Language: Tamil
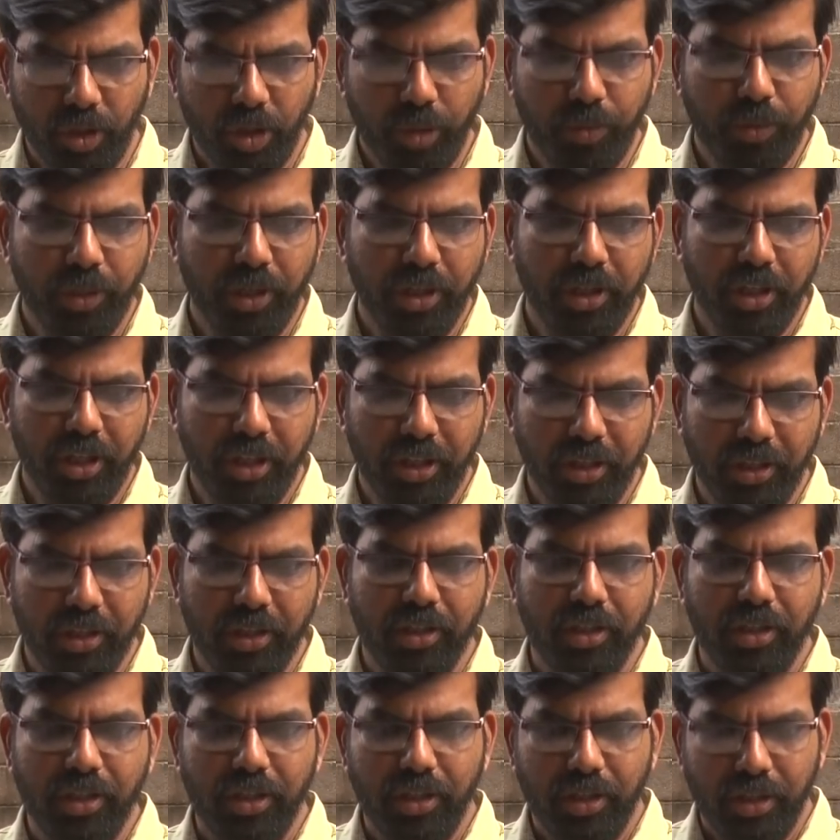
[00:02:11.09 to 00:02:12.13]
தெளிவுபடுத்தி
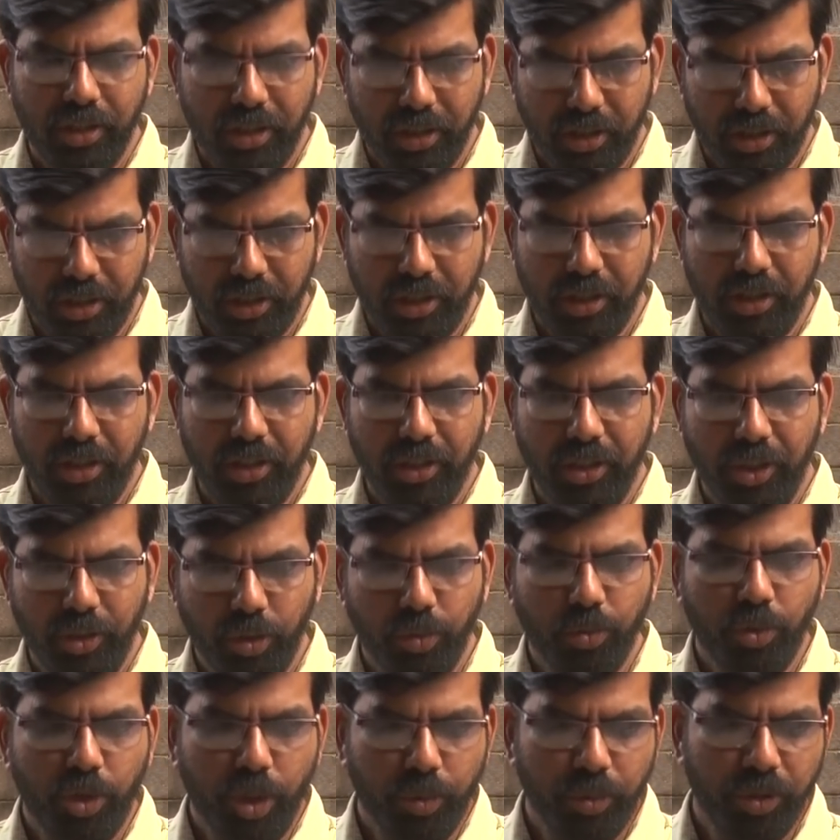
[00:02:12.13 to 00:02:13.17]

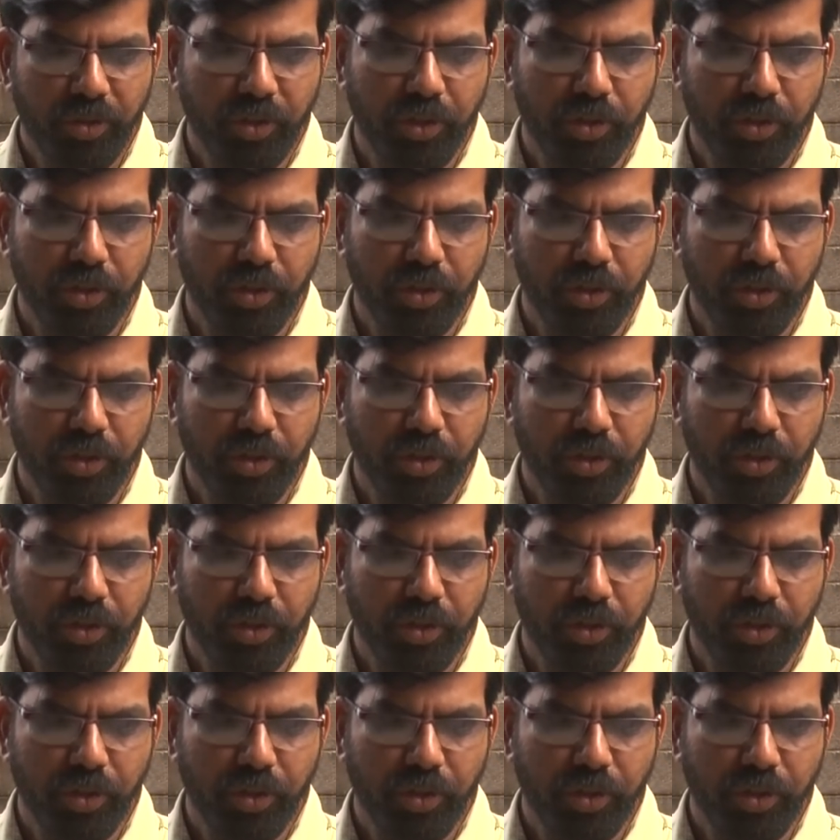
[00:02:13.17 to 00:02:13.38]
இதுக்கு ஒரு முற்றுப்புள்ளி